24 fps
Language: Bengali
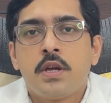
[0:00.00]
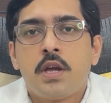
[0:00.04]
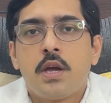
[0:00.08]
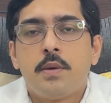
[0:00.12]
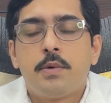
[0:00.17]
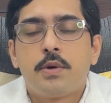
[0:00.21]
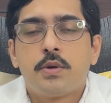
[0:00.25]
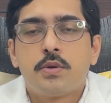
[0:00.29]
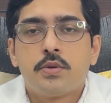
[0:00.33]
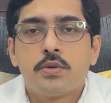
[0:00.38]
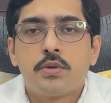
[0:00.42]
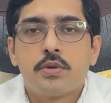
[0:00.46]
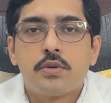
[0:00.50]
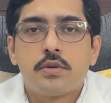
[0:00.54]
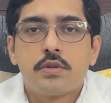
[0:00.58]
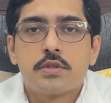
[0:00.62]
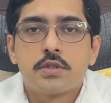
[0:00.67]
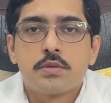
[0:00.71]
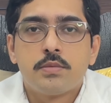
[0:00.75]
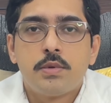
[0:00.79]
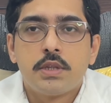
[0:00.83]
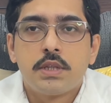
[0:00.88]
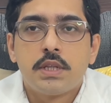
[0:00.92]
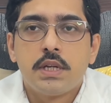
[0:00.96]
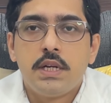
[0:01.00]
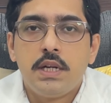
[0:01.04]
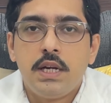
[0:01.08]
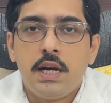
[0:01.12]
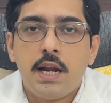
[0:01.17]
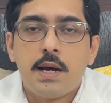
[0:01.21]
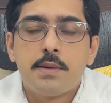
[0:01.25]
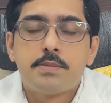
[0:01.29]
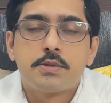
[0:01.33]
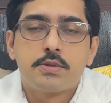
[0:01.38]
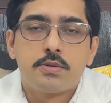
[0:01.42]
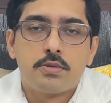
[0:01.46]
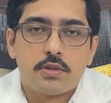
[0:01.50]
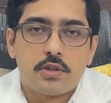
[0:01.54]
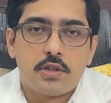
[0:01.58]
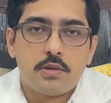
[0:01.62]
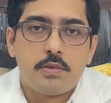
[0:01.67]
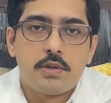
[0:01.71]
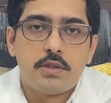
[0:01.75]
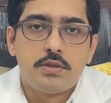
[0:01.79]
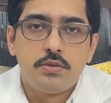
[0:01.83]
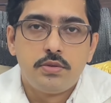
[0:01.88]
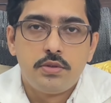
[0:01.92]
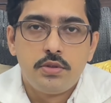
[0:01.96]
এবং কোনো কোনো সময়তে রিল্যাক্স করতে
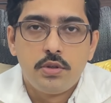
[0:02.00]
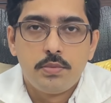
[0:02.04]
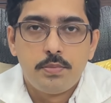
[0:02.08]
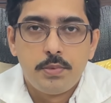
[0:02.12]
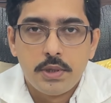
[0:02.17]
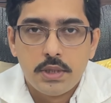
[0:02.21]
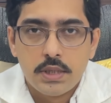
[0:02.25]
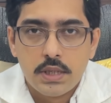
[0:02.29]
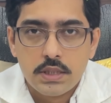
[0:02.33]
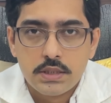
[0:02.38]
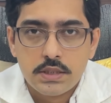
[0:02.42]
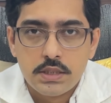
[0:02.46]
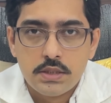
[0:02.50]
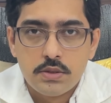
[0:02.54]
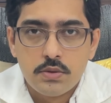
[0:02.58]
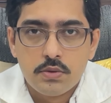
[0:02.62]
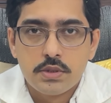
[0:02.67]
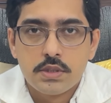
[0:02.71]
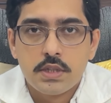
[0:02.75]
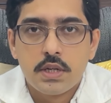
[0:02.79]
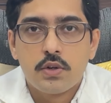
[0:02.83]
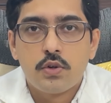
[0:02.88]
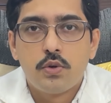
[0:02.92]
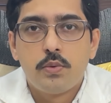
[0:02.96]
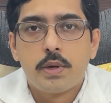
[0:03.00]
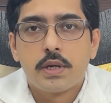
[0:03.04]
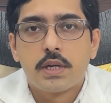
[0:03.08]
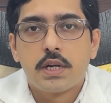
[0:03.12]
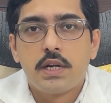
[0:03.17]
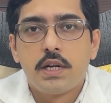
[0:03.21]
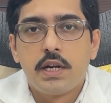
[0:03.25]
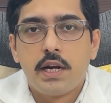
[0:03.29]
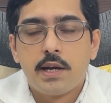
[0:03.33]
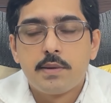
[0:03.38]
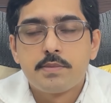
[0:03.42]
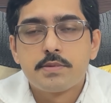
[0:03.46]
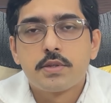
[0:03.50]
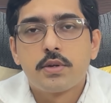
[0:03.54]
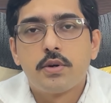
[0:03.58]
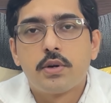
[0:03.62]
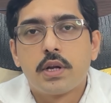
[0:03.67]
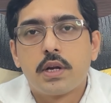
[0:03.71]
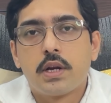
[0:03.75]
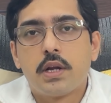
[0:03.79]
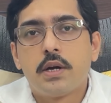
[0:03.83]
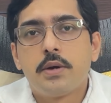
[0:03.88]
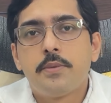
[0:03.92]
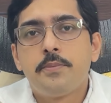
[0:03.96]
পারে যদিও পিটারিসি যদি খুব একটা রিল্যাক্স
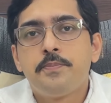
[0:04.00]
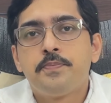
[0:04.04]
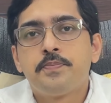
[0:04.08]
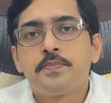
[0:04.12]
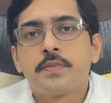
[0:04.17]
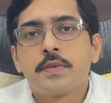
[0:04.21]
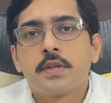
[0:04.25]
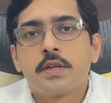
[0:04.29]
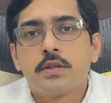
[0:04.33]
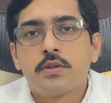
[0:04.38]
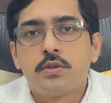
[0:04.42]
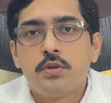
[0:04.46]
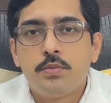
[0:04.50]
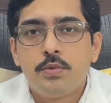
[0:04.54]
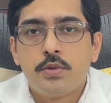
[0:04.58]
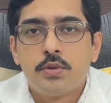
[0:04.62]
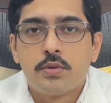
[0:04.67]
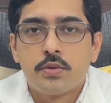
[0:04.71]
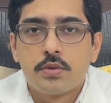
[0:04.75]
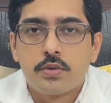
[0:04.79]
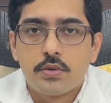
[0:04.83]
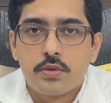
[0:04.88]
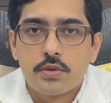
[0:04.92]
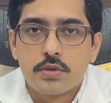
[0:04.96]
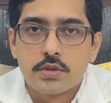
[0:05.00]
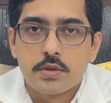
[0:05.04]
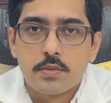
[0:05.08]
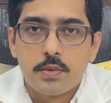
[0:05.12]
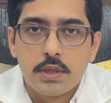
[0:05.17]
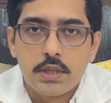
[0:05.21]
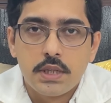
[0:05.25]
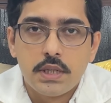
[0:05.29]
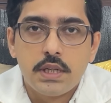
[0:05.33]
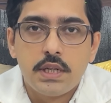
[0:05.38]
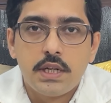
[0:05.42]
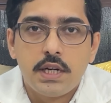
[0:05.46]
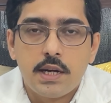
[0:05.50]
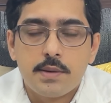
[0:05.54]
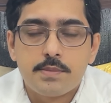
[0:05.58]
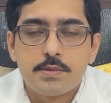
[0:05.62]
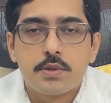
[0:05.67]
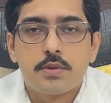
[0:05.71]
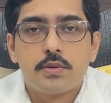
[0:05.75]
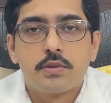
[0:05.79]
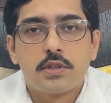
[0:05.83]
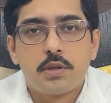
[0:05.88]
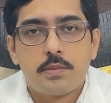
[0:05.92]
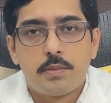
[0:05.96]
করে না তবু কোনো কোনো সময়তে এটি রিল্যাক্স
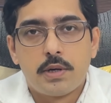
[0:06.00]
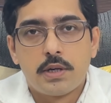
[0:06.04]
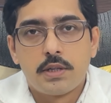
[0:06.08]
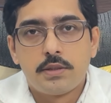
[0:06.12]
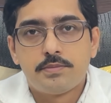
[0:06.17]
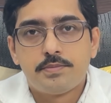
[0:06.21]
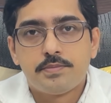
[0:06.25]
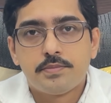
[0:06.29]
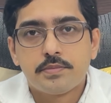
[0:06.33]
করতে পারে